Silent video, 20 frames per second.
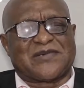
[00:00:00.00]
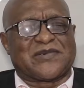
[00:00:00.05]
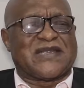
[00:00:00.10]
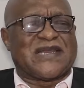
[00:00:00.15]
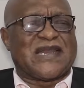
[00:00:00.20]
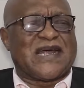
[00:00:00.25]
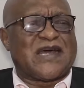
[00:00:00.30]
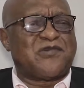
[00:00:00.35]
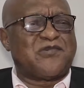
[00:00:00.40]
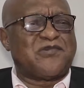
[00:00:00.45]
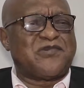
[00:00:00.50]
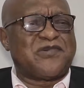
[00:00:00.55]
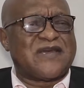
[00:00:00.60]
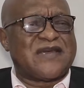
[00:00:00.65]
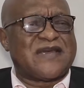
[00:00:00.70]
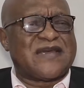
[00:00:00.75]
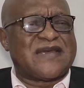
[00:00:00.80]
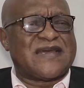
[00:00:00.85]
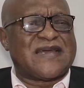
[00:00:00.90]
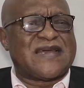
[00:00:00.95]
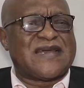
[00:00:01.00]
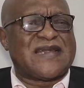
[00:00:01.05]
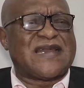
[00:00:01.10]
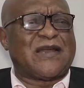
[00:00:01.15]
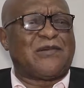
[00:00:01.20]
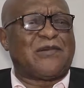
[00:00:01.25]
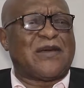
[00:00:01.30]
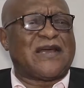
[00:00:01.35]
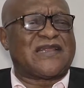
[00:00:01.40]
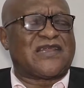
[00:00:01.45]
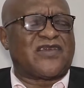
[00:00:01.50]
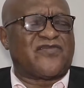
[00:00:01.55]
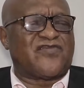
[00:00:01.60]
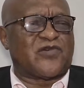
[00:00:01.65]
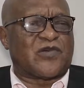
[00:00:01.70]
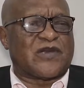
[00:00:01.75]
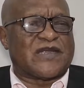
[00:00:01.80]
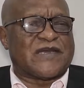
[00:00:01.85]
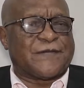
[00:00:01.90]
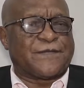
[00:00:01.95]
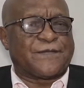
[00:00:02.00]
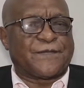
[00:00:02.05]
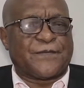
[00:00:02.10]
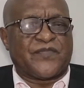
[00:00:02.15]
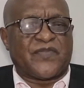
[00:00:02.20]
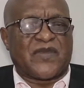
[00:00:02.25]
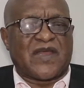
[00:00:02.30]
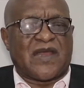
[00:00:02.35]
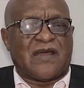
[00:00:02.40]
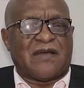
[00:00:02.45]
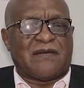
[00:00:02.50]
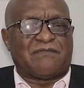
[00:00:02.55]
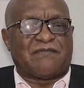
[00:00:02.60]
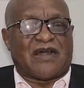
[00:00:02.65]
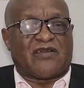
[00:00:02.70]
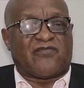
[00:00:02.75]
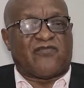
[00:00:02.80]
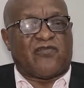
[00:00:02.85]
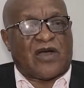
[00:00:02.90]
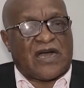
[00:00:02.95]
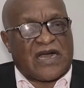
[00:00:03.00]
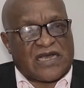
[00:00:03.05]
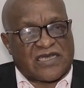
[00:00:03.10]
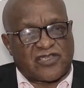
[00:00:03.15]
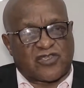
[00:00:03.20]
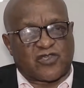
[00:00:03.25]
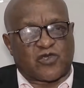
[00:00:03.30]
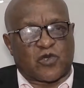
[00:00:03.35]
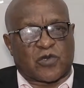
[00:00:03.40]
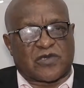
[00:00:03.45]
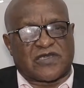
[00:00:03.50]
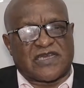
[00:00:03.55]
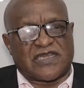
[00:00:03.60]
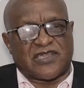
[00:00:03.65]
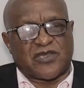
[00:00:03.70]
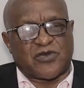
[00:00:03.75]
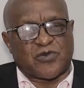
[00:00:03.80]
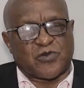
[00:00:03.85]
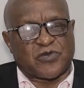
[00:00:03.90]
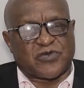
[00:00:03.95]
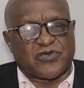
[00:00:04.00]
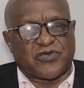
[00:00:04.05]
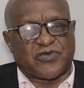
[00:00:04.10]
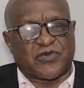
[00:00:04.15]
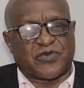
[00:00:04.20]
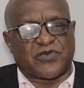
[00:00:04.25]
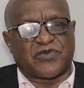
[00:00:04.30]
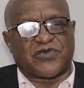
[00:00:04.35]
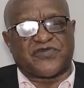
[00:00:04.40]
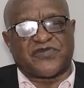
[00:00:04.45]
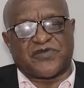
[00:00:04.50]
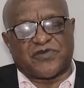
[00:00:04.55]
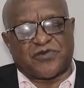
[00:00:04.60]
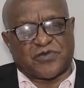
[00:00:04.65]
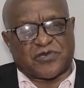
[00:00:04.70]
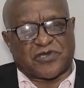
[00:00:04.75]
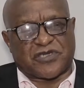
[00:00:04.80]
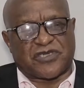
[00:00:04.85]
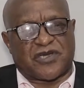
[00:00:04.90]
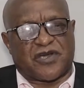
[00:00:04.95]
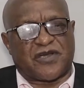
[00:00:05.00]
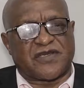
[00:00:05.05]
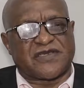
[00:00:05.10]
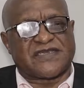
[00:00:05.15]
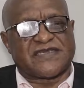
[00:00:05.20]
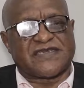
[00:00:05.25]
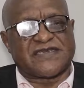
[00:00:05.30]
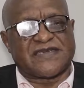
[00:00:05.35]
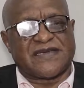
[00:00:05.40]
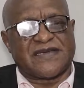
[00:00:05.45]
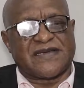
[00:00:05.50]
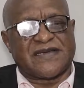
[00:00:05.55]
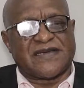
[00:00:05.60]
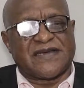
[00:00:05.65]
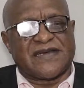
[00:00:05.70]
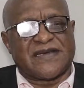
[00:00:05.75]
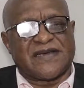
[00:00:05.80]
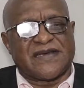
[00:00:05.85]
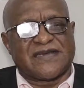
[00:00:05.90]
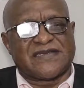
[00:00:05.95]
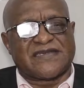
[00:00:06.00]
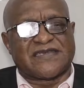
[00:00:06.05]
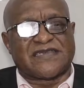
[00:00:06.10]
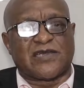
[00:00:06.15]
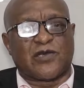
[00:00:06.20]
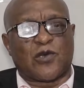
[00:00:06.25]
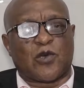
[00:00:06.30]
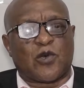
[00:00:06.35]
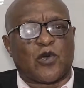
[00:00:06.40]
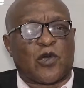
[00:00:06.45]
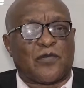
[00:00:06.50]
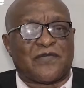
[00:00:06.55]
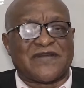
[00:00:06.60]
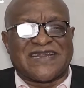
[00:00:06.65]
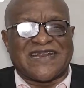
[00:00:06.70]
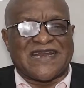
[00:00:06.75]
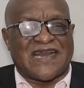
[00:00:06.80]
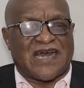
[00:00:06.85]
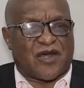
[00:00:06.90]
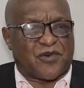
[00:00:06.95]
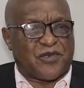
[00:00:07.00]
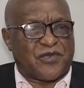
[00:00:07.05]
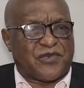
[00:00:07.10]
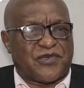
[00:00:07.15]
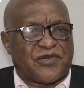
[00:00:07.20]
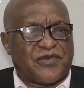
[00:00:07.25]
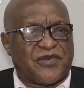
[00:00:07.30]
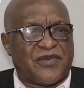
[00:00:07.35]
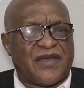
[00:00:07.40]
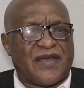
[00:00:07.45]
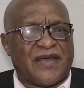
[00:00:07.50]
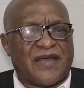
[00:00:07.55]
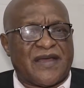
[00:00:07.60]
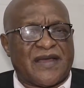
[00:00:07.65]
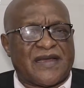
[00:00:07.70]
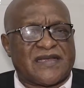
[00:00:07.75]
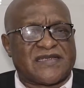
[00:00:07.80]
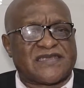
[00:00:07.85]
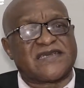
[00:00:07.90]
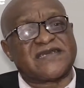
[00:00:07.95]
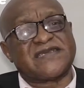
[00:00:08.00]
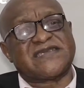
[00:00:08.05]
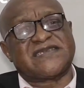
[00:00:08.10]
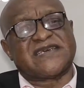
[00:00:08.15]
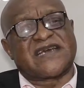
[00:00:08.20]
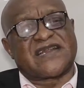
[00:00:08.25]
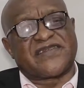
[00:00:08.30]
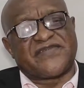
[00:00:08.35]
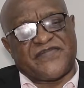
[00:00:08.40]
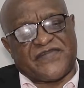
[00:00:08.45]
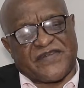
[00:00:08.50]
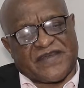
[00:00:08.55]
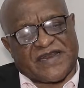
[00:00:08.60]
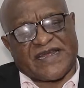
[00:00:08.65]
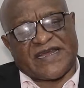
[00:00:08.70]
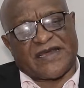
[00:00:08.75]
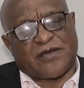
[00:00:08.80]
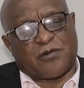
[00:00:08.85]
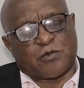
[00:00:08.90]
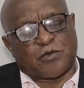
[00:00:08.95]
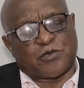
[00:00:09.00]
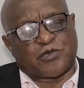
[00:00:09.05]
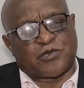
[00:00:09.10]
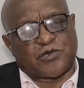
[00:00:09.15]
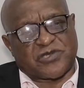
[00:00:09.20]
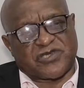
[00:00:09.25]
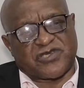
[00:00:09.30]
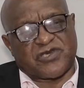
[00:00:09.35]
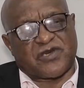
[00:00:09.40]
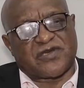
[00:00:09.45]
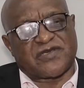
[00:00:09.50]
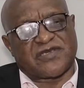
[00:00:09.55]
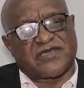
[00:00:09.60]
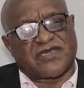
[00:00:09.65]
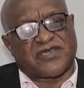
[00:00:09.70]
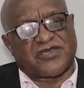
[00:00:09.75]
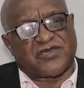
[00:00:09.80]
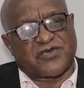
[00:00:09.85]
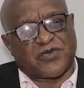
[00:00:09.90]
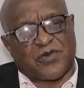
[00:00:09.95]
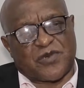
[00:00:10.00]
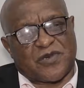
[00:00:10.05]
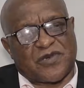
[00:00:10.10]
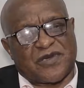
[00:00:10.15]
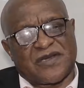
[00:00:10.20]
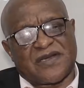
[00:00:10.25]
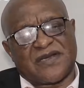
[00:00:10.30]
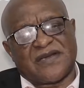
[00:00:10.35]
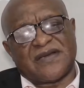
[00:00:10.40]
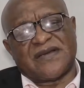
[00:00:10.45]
Donc il a lu et la loi a été violée. Parfois, il sortait des notions d'urgence selon l'homme de la rue, sans se référer aux urgences qui sont